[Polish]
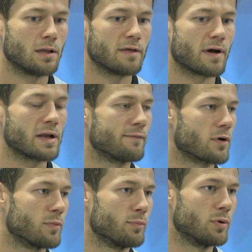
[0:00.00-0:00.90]
te wahania
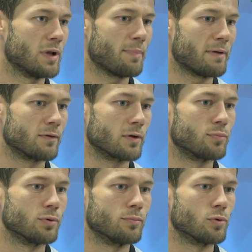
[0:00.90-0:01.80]
formy były na pewno i
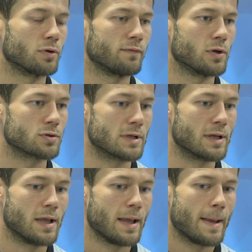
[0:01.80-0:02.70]
były, było to
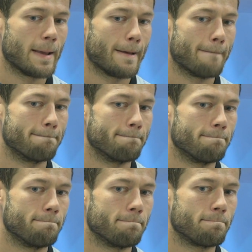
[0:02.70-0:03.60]
widoczne
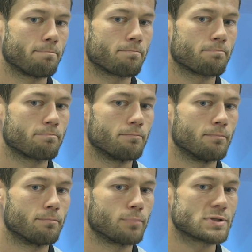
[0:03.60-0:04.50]
mm,
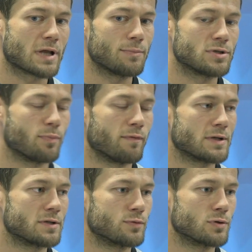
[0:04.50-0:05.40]
postaramy się
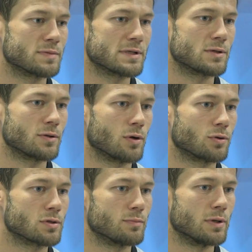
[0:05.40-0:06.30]
powalczyć w przyszłym sezonie
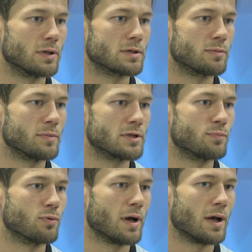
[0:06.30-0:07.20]
o to, żeby, żeby mieć
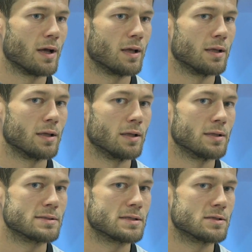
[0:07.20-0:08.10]
była
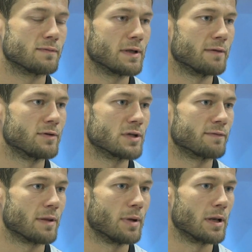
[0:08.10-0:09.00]
zdecydowanie
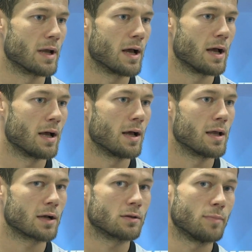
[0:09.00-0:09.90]
wyżej w tabeli. A,
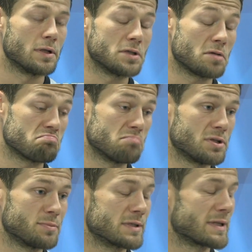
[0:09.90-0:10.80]
a jak to będzie?
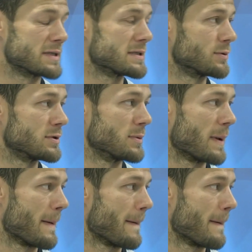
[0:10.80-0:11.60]
Będziemy się starać z całych sił.